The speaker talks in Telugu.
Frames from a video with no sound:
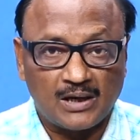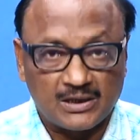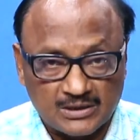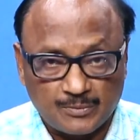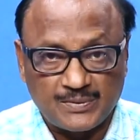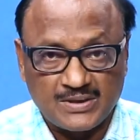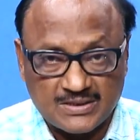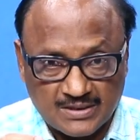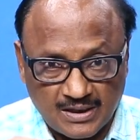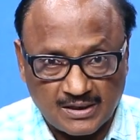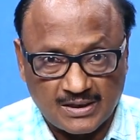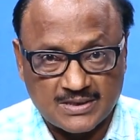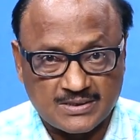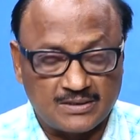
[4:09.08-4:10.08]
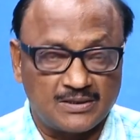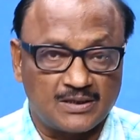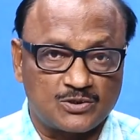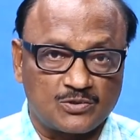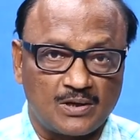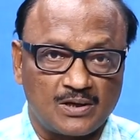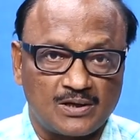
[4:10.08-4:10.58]
ఆంధ్రప్రదేశ్ కాంగ్రెస్
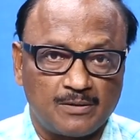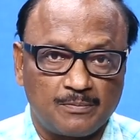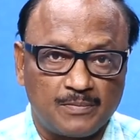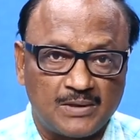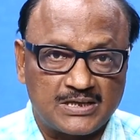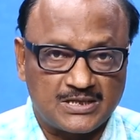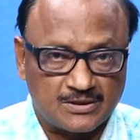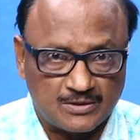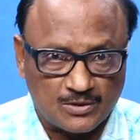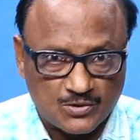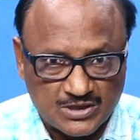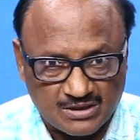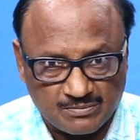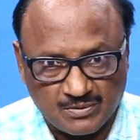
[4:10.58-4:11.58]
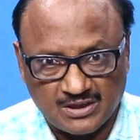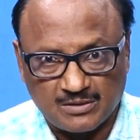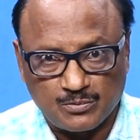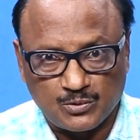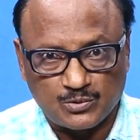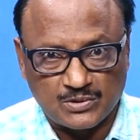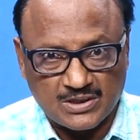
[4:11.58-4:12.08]
అధ్యక్షురాలుగా బాధ్యతలు
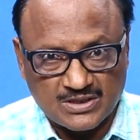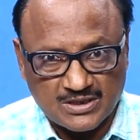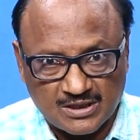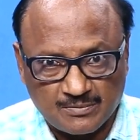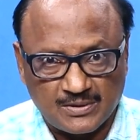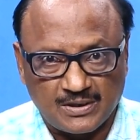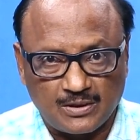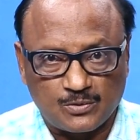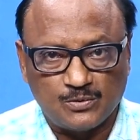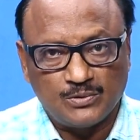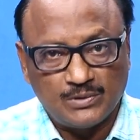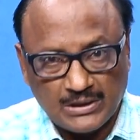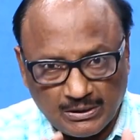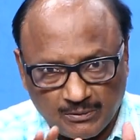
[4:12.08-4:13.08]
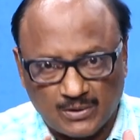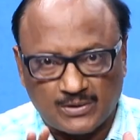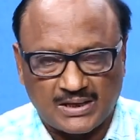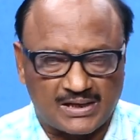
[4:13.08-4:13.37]
చేపట్టబోతున్న షర్మిలకు ఎవరు